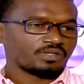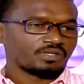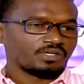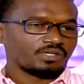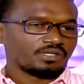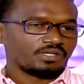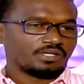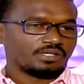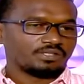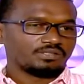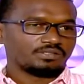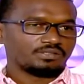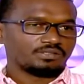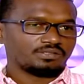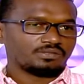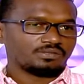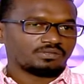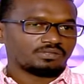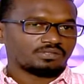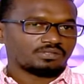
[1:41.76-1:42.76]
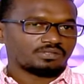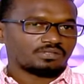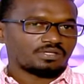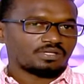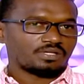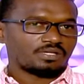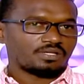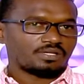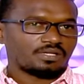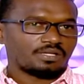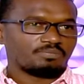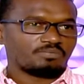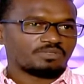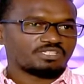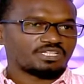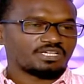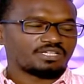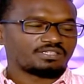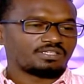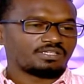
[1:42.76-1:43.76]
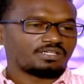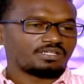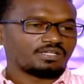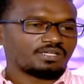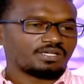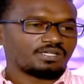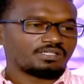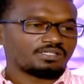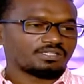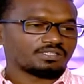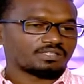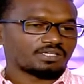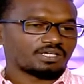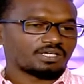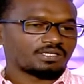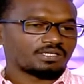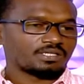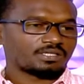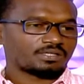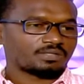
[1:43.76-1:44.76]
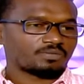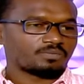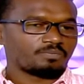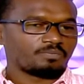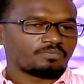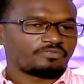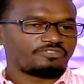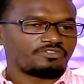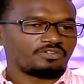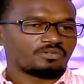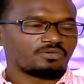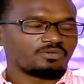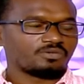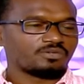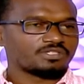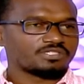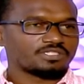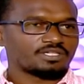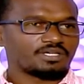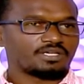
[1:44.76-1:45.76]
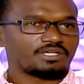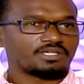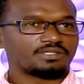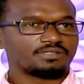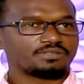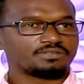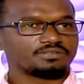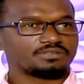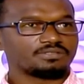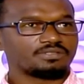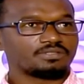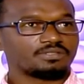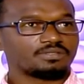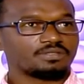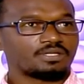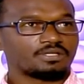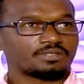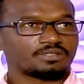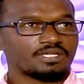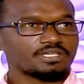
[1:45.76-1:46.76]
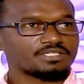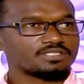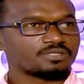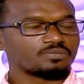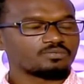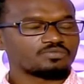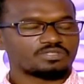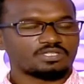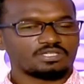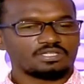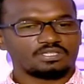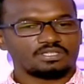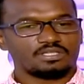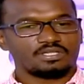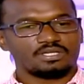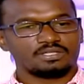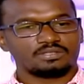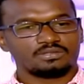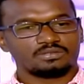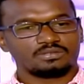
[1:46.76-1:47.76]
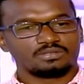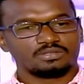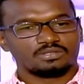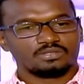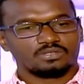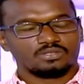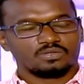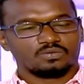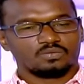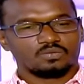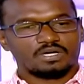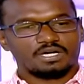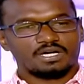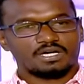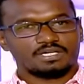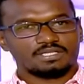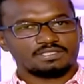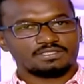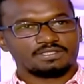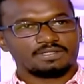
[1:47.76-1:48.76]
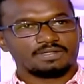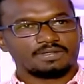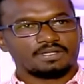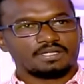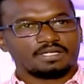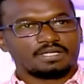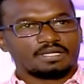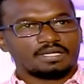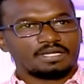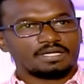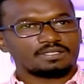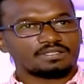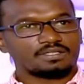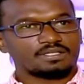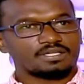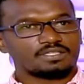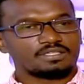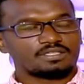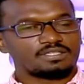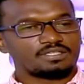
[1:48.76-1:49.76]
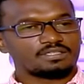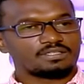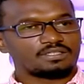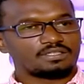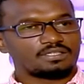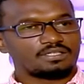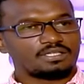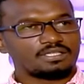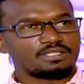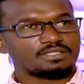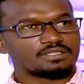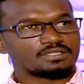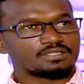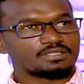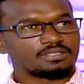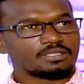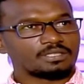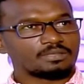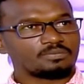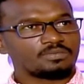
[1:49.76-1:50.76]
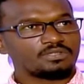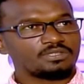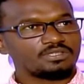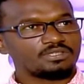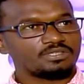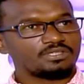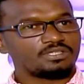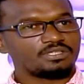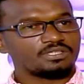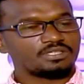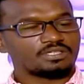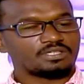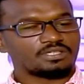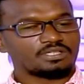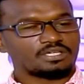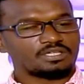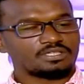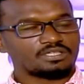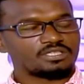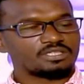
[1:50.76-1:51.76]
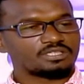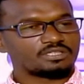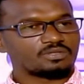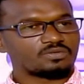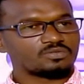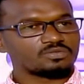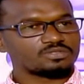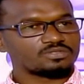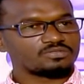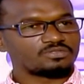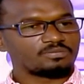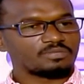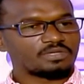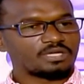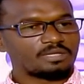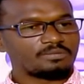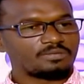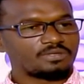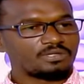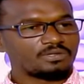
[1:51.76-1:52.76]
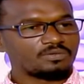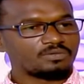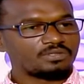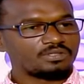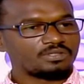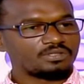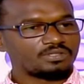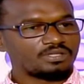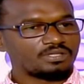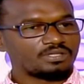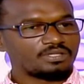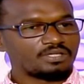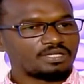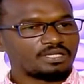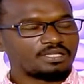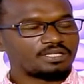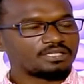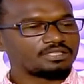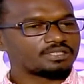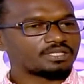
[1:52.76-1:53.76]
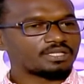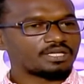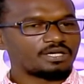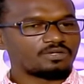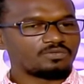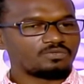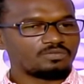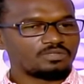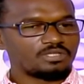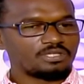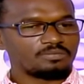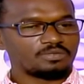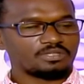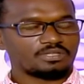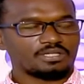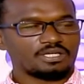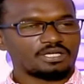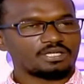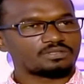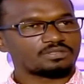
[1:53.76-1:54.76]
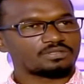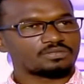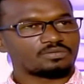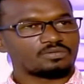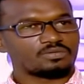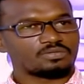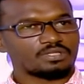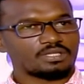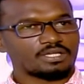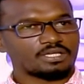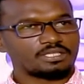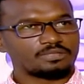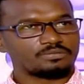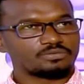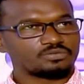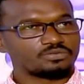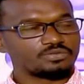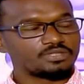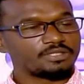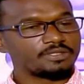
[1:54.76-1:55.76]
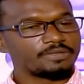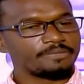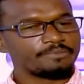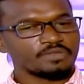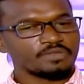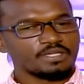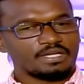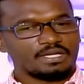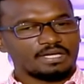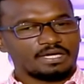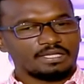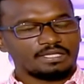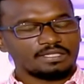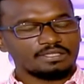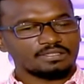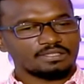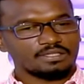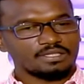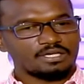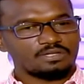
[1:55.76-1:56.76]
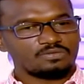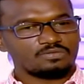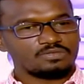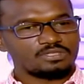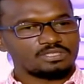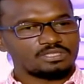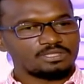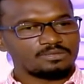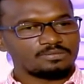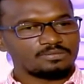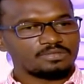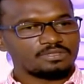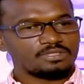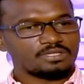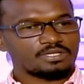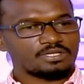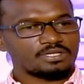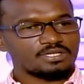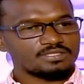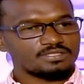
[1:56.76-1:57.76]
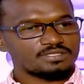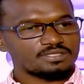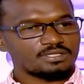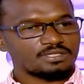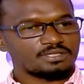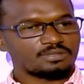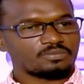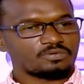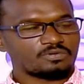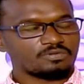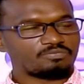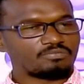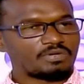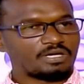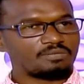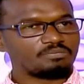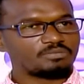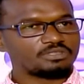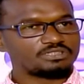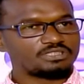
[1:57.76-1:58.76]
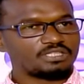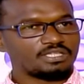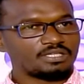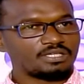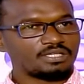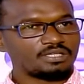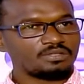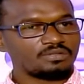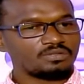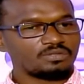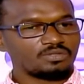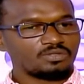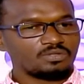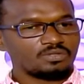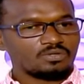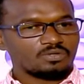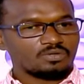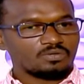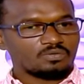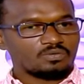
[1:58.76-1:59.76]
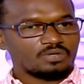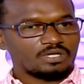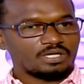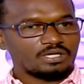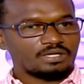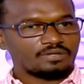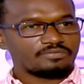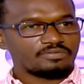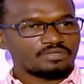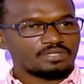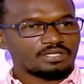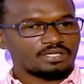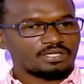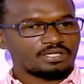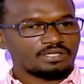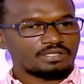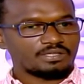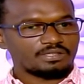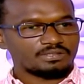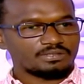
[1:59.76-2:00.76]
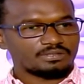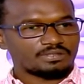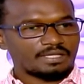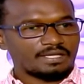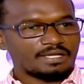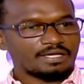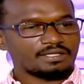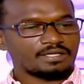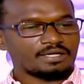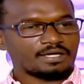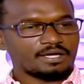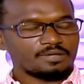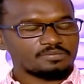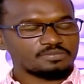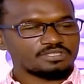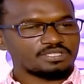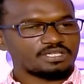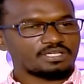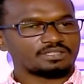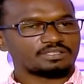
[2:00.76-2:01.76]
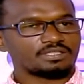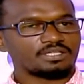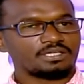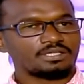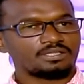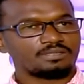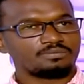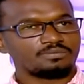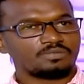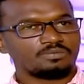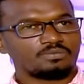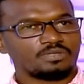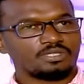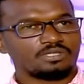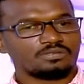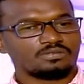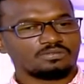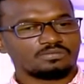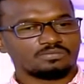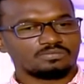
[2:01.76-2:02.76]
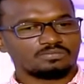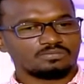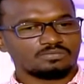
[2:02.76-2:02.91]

يعني المشهد الهلالي يتغير في كل ساعة تحصل مستجدات وهكذا لكن قضية لجنة التطبيع هي قضية تخص في المقام الأول آه، اللجنة القانونية باتحاد كرة القدم السوداني اللجنة القانونية دي برأسها البروف محمد جلال وفيها خمسة أعضاء من بينهم